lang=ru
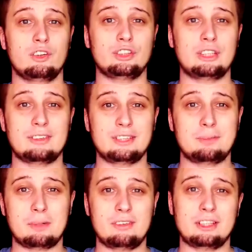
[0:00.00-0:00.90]
Друзья, всем
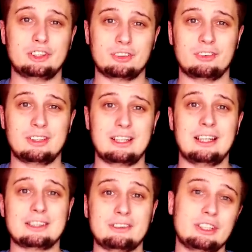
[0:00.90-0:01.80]
привет! Жук Виталь
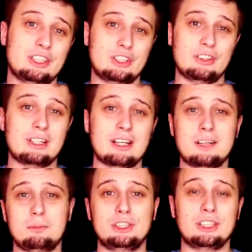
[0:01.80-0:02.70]
на связи. Сегодня, как
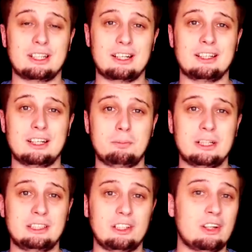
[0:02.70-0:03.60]
обычно, кратко и по
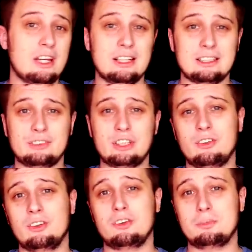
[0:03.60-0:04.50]
делу. Со всех
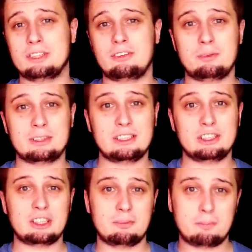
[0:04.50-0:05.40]
углов мы с вами
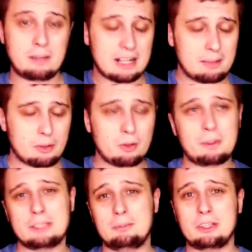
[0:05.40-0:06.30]
слышим, пора
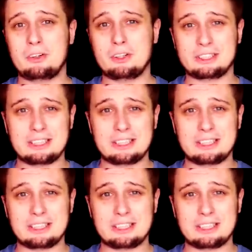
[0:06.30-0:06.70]
покупать биткоин,